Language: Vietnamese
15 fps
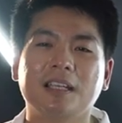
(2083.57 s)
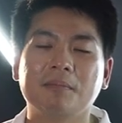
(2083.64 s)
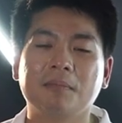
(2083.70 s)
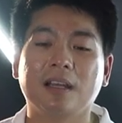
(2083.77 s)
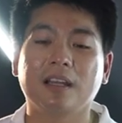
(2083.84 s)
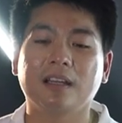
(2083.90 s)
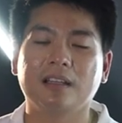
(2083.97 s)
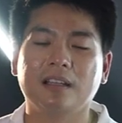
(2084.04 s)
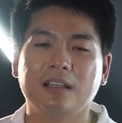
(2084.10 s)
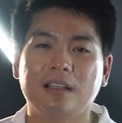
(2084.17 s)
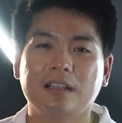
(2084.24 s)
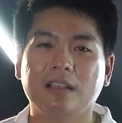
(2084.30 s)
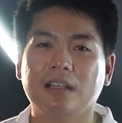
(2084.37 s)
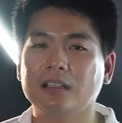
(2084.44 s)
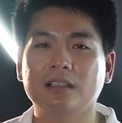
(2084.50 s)
Khi mà
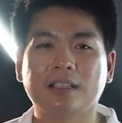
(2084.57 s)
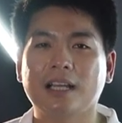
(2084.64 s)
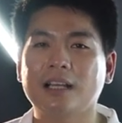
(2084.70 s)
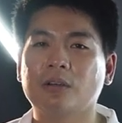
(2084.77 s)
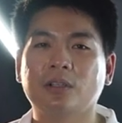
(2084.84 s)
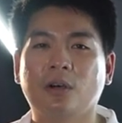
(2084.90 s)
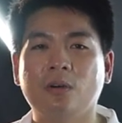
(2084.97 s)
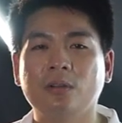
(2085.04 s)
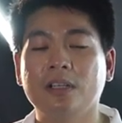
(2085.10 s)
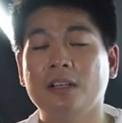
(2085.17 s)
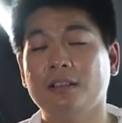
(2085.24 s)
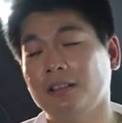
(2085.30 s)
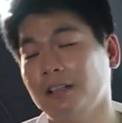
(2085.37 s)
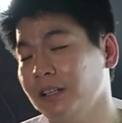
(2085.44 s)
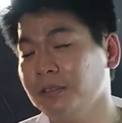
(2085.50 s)
lần lượt các cầu thủ
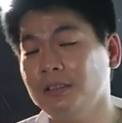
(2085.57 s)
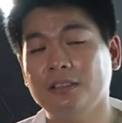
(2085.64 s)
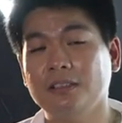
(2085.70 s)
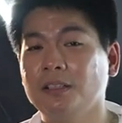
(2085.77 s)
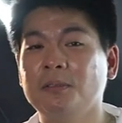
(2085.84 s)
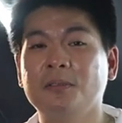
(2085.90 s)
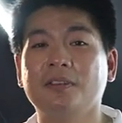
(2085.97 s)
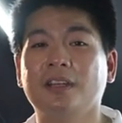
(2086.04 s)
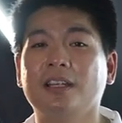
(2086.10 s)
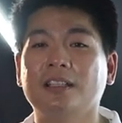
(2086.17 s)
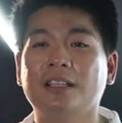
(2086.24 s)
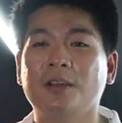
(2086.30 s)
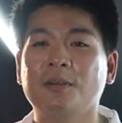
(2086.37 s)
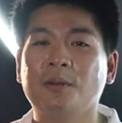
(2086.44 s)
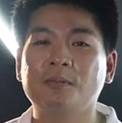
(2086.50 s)
nó nó nó
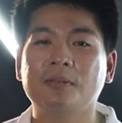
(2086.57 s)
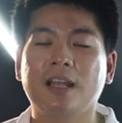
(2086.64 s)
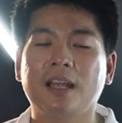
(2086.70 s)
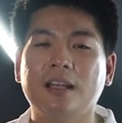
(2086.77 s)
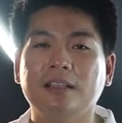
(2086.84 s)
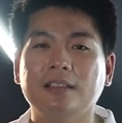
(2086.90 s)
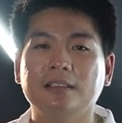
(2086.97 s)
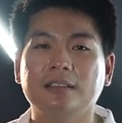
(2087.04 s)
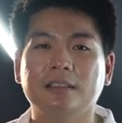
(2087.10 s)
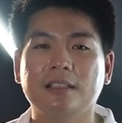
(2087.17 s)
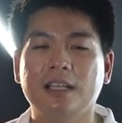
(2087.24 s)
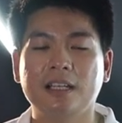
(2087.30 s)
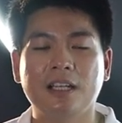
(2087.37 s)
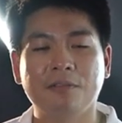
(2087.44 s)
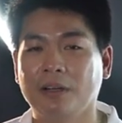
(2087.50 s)
bị theo dõi bóng đá,
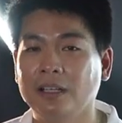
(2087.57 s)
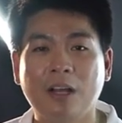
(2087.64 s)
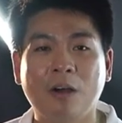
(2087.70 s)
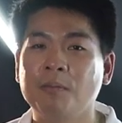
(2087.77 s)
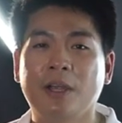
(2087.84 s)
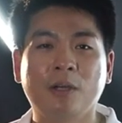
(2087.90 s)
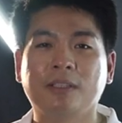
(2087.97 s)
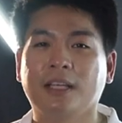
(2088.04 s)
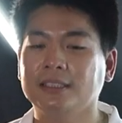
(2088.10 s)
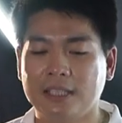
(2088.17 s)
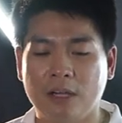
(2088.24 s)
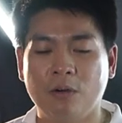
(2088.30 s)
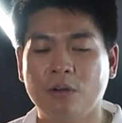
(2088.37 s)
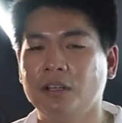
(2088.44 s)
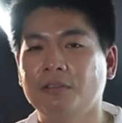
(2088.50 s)
Danny vẫn không hiểu tại
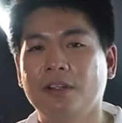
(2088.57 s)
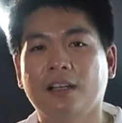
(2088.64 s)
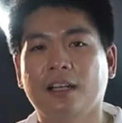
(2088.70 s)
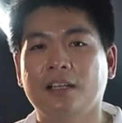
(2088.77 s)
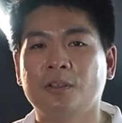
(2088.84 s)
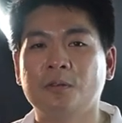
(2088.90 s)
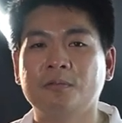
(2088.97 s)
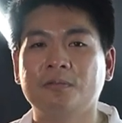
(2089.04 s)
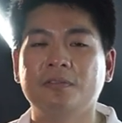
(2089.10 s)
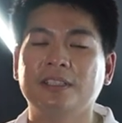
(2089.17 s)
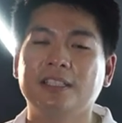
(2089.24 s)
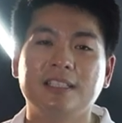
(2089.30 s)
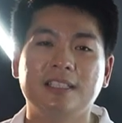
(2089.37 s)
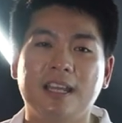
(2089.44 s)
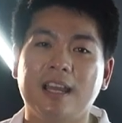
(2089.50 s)
sao huấn luyện viên lại rút
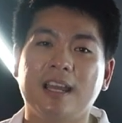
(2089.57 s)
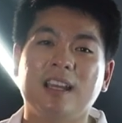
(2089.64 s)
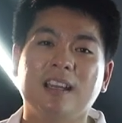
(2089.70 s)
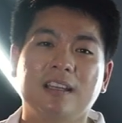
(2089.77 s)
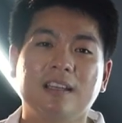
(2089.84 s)
Vitinha